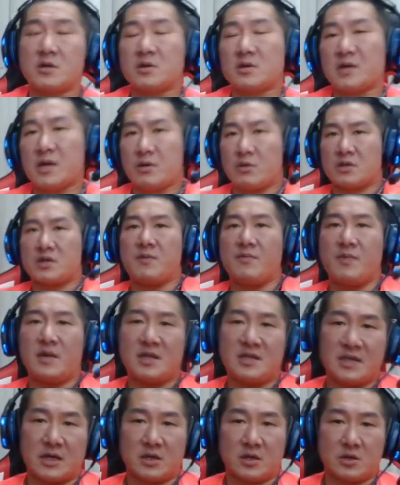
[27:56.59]
就像我前面
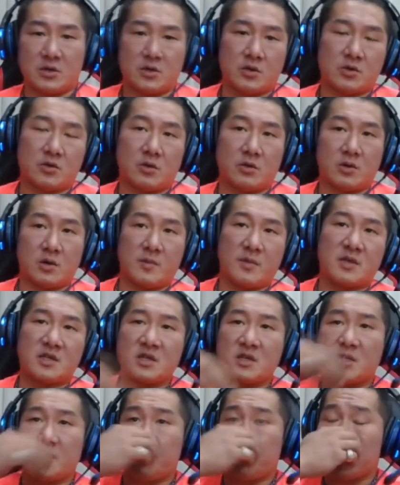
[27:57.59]
讲的，就是说你们
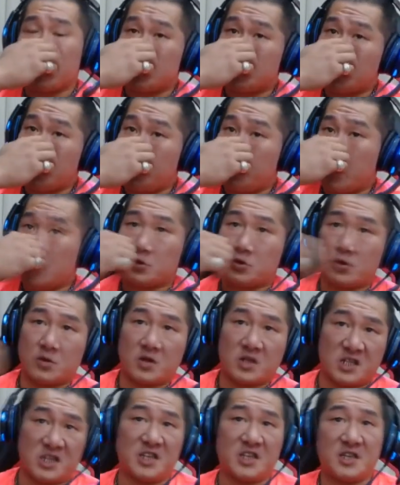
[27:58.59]
自己本身没有做过
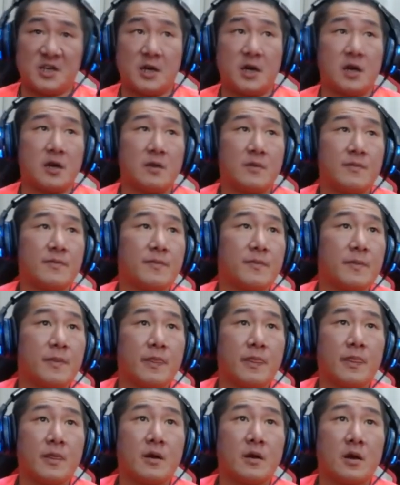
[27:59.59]
企业，
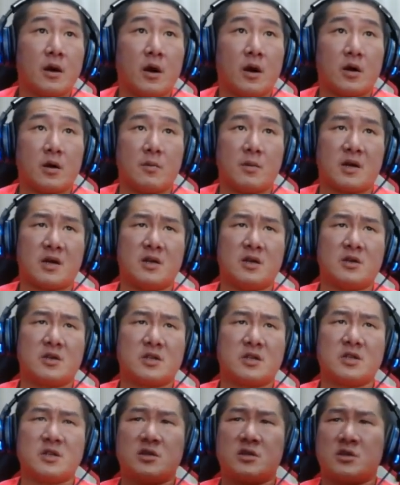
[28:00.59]
哦，你们可能就是